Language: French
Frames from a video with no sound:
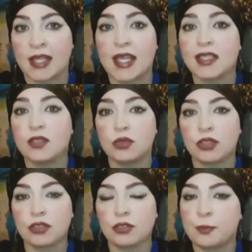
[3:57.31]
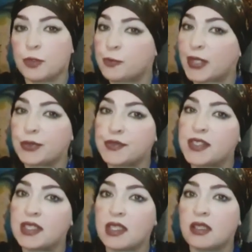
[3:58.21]
car les autres ne peuvent pas
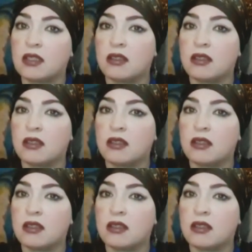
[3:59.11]
deviner